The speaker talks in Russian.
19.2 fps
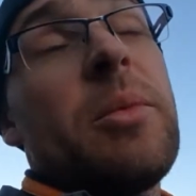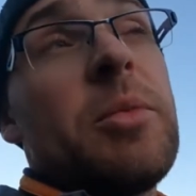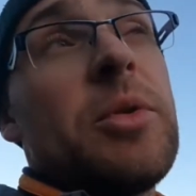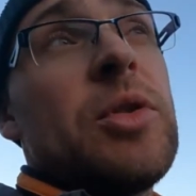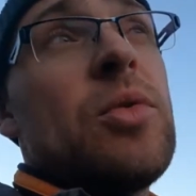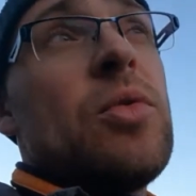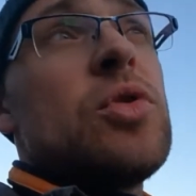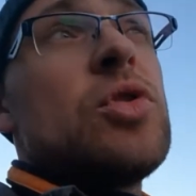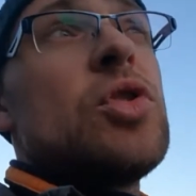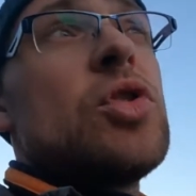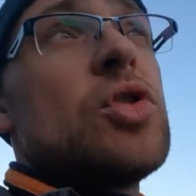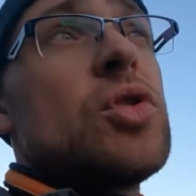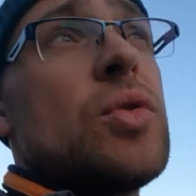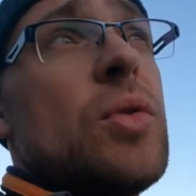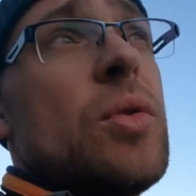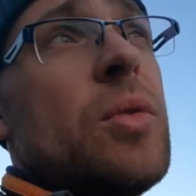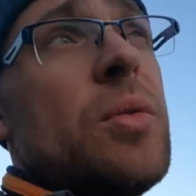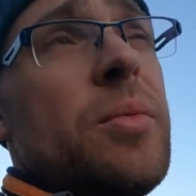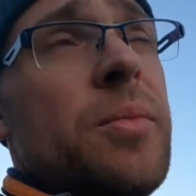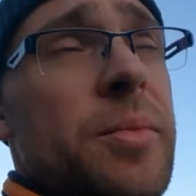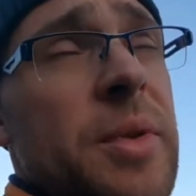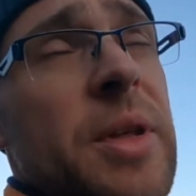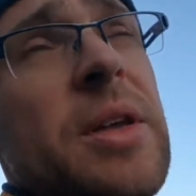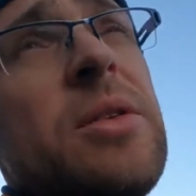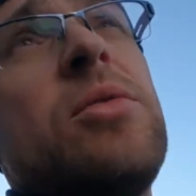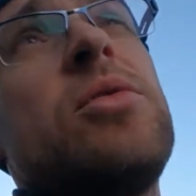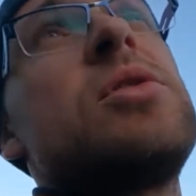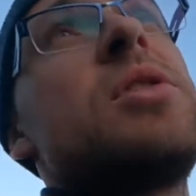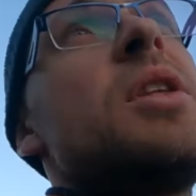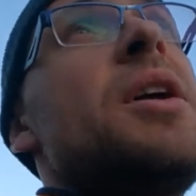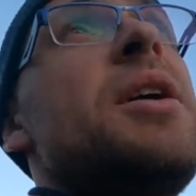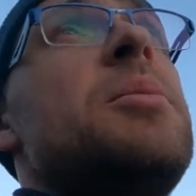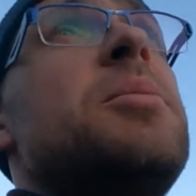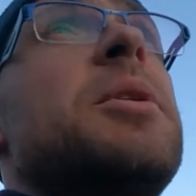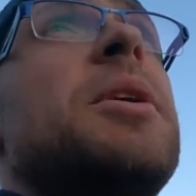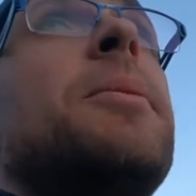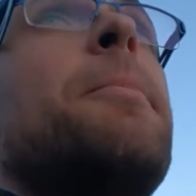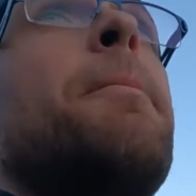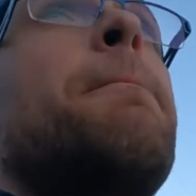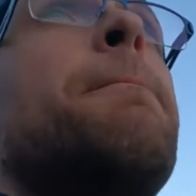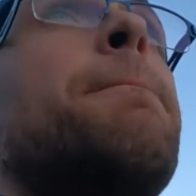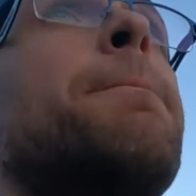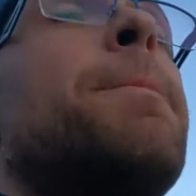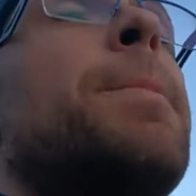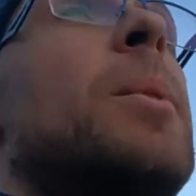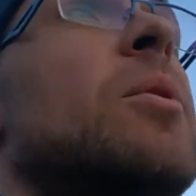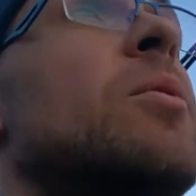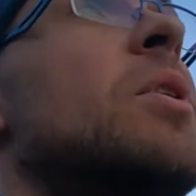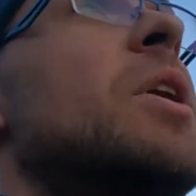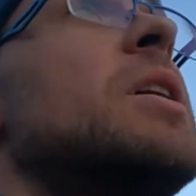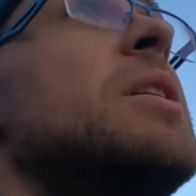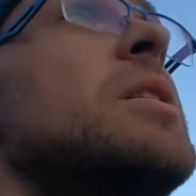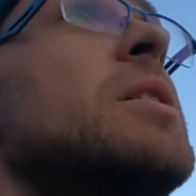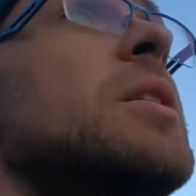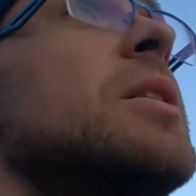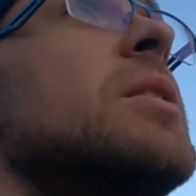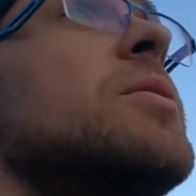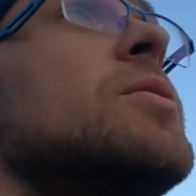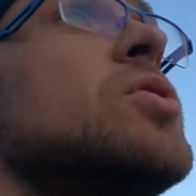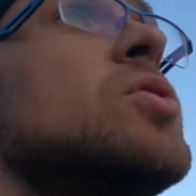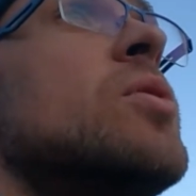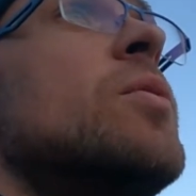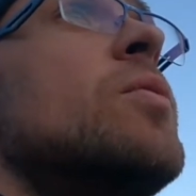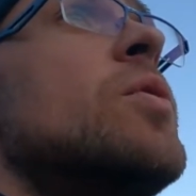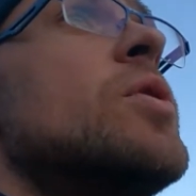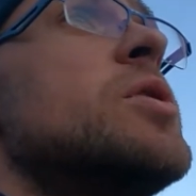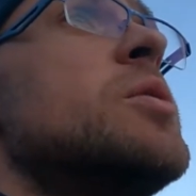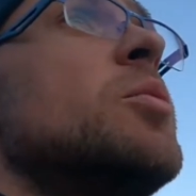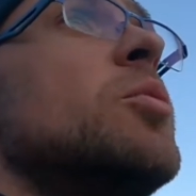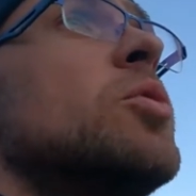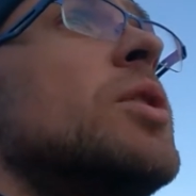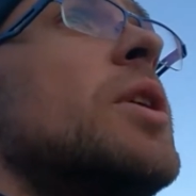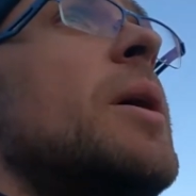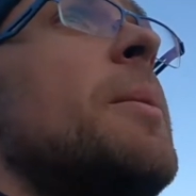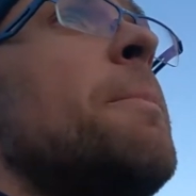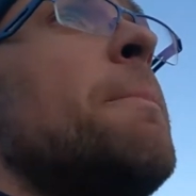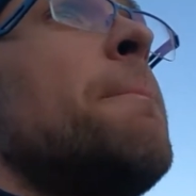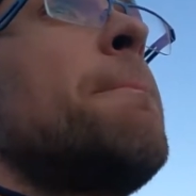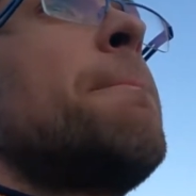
нам идущие, что дойдете до рыбки. Нам выходить надо в часов 8 утра.